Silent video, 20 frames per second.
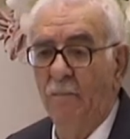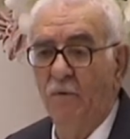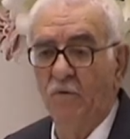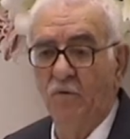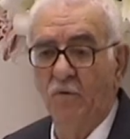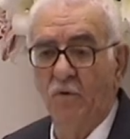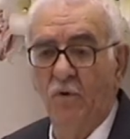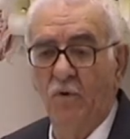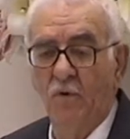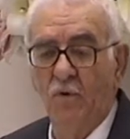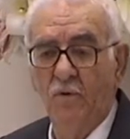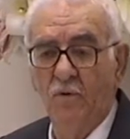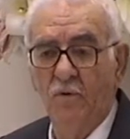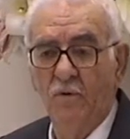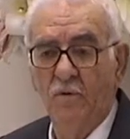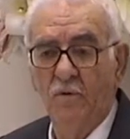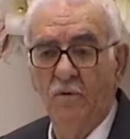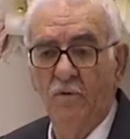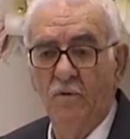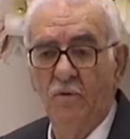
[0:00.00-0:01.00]
i
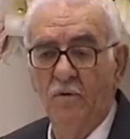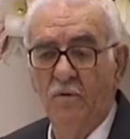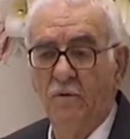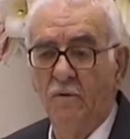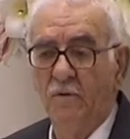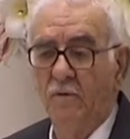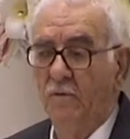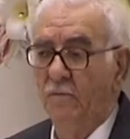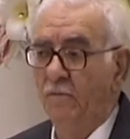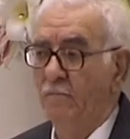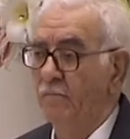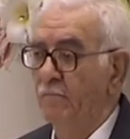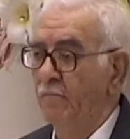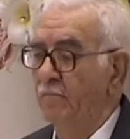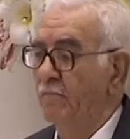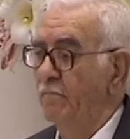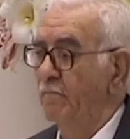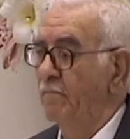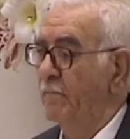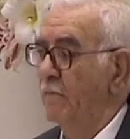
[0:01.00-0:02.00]
pokazał to w
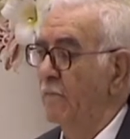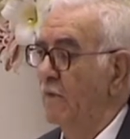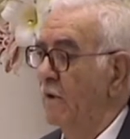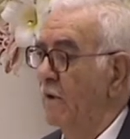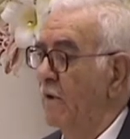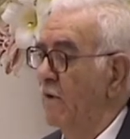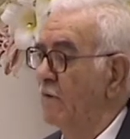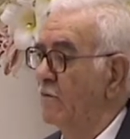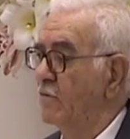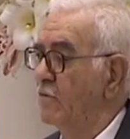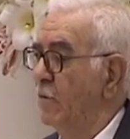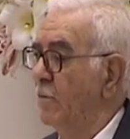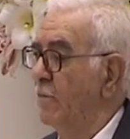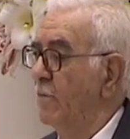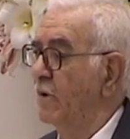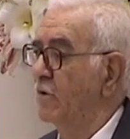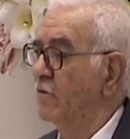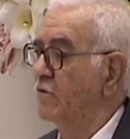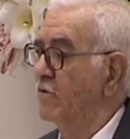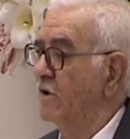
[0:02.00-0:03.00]
tamtej godzinie,
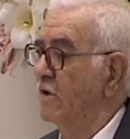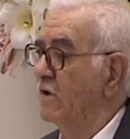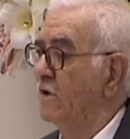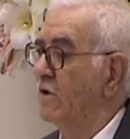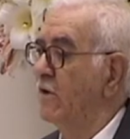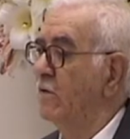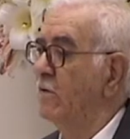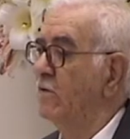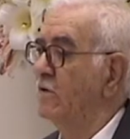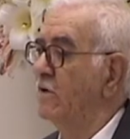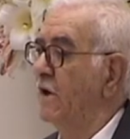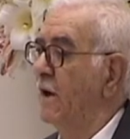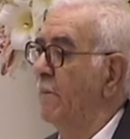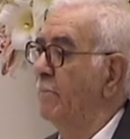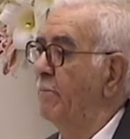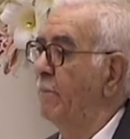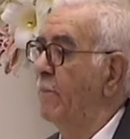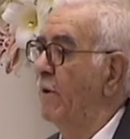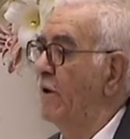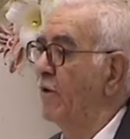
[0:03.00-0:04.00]
bo odszedł
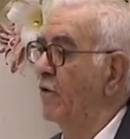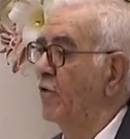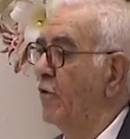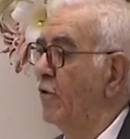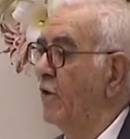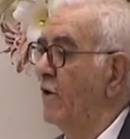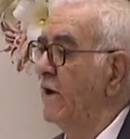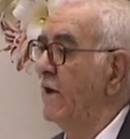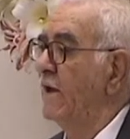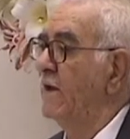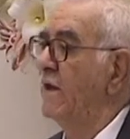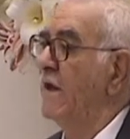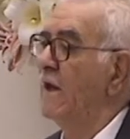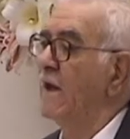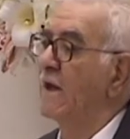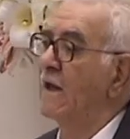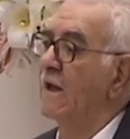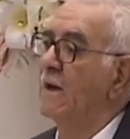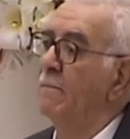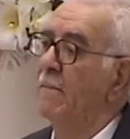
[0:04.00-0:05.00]
z
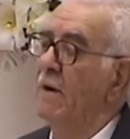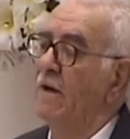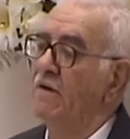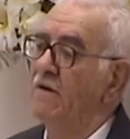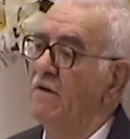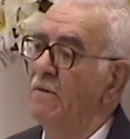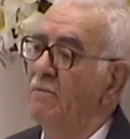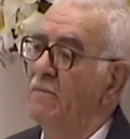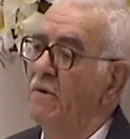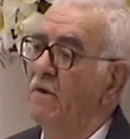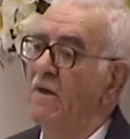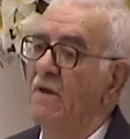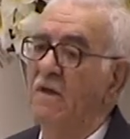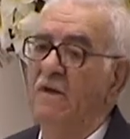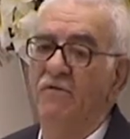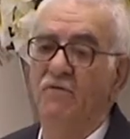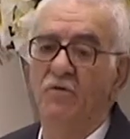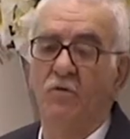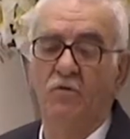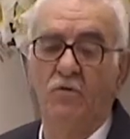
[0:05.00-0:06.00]
tamtego
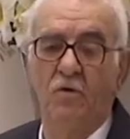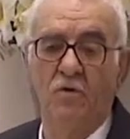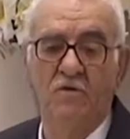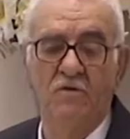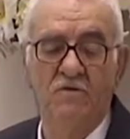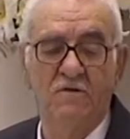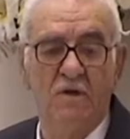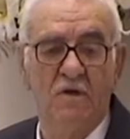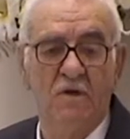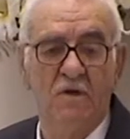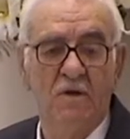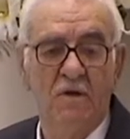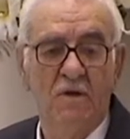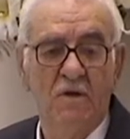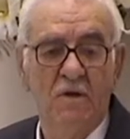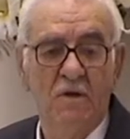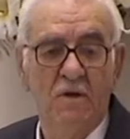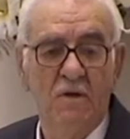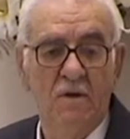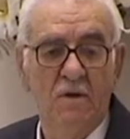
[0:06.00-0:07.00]
miejsca,
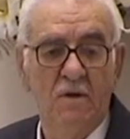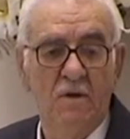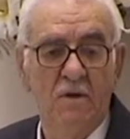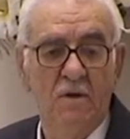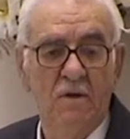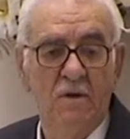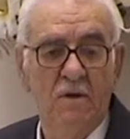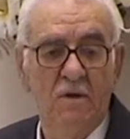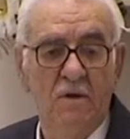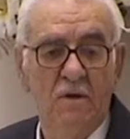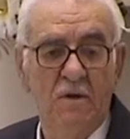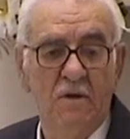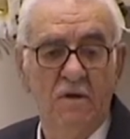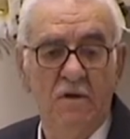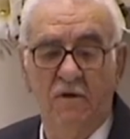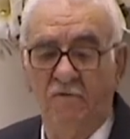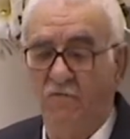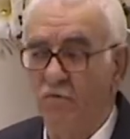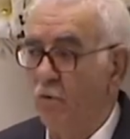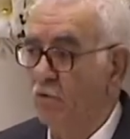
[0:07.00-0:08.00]
poszedł
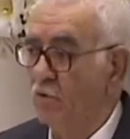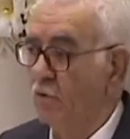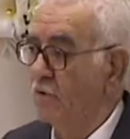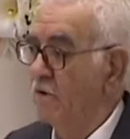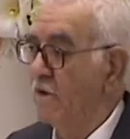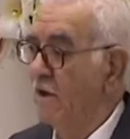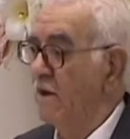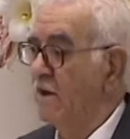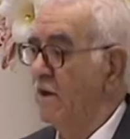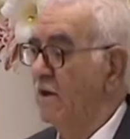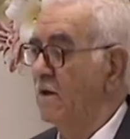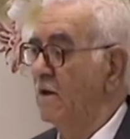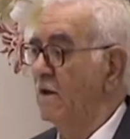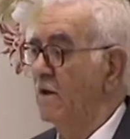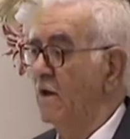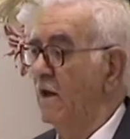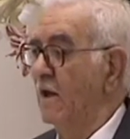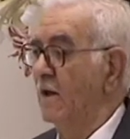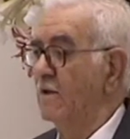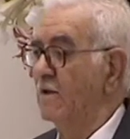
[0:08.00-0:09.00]
i powiesił się.
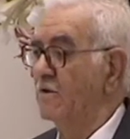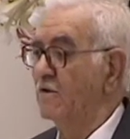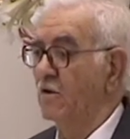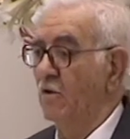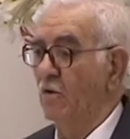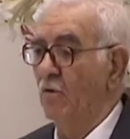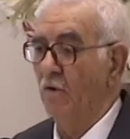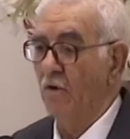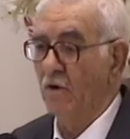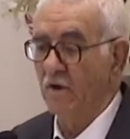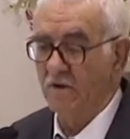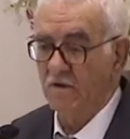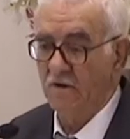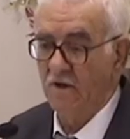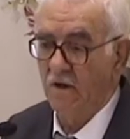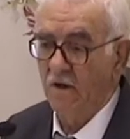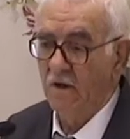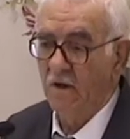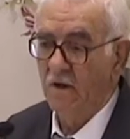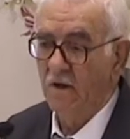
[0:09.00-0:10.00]
Popełnił
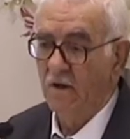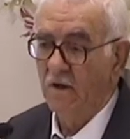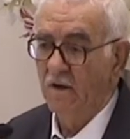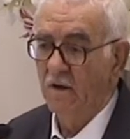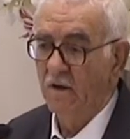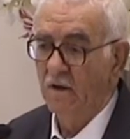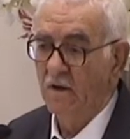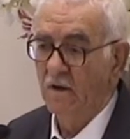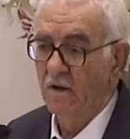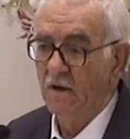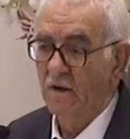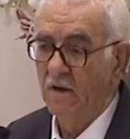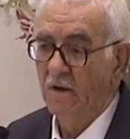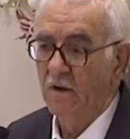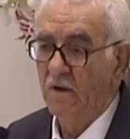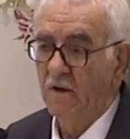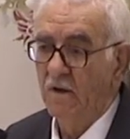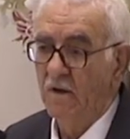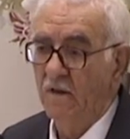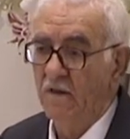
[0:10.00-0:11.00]
samobójstwo.
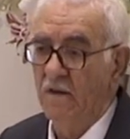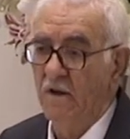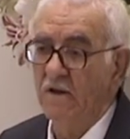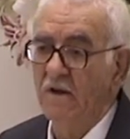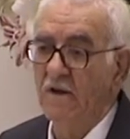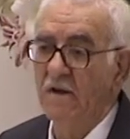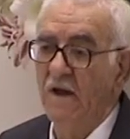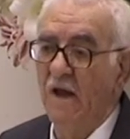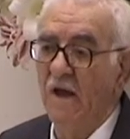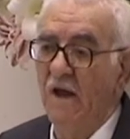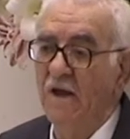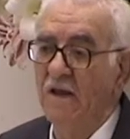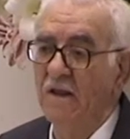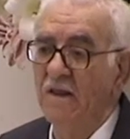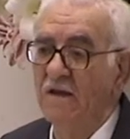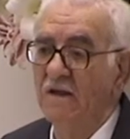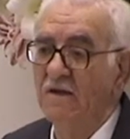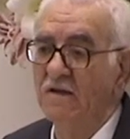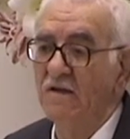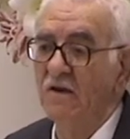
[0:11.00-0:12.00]
Samobójstwo nie jest
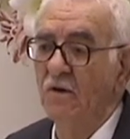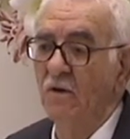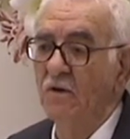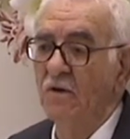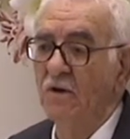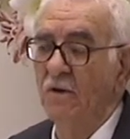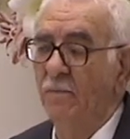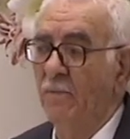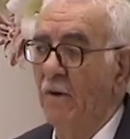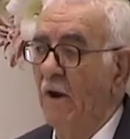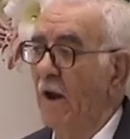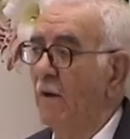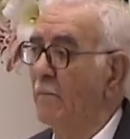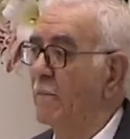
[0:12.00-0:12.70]
przebaczeniem,